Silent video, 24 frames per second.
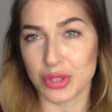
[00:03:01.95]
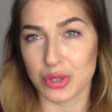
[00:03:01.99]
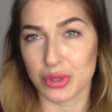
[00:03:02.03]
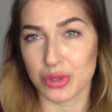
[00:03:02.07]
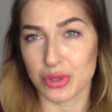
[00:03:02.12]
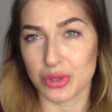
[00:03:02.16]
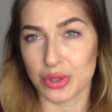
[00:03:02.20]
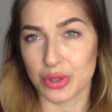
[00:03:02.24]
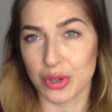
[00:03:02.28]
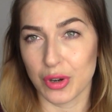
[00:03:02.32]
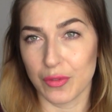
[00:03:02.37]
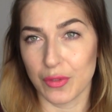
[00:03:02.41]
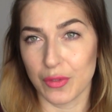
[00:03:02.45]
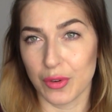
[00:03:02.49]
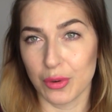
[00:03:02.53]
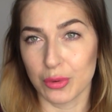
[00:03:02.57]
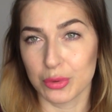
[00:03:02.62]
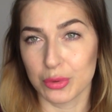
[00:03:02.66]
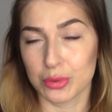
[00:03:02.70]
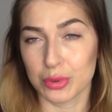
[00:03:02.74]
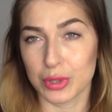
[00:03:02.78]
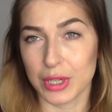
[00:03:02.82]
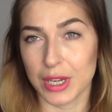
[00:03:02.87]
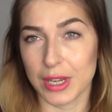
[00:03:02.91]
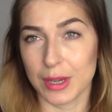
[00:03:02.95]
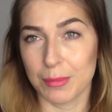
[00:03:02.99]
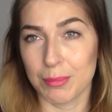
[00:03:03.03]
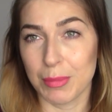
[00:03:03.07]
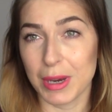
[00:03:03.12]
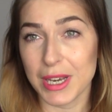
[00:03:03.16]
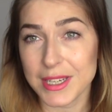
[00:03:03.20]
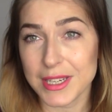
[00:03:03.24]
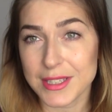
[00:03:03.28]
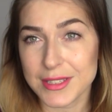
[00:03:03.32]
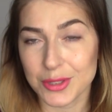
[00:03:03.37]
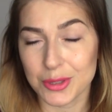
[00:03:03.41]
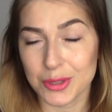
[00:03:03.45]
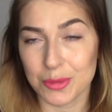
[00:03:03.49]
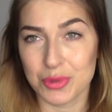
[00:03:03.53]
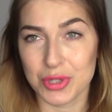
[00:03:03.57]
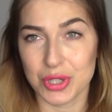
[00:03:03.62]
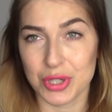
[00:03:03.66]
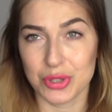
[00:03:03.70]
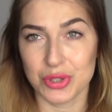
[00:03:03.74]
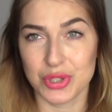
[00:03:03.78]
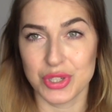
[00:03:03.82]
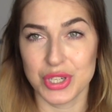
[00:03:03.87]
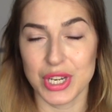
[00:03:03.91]
stożkową, która bardzo
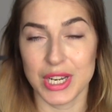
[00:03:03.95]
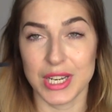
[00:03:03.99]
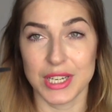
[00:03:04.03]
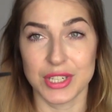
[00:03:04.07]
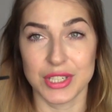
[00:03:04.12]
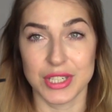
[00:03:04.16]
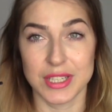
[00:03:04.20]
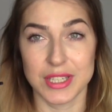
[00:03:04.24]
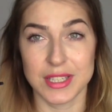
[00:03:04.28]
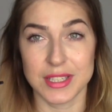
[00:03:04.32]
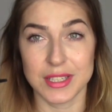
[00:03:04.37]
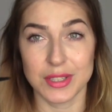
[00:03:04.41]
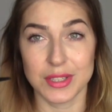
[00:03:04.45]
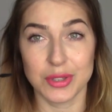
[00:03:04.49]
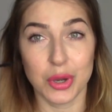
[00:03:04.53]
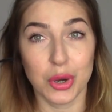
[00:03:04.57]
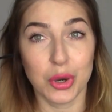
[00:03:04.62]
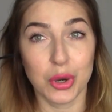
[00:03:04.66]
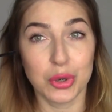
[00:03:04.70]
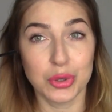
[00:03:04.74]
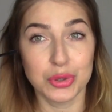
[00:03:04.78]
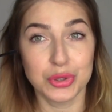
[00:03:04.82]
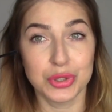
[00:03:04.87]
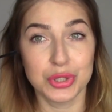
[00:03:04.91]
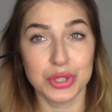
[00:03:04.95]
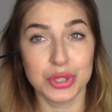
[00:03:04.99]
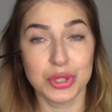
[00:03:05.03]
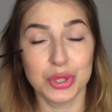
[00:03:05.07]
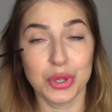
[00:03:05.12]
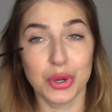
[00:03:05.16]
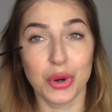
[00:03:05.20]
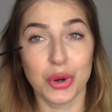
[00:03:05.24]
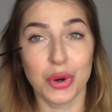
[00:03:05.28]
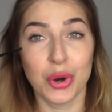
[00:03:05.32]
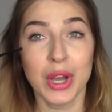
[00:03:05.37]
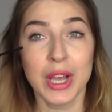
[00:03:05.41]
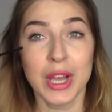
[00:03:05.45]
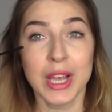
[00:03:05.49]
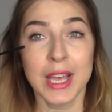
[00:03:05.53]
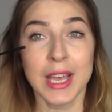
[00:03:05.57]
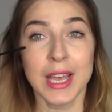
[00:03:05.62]
dobrze rozdziela rzęsy, dochodzi do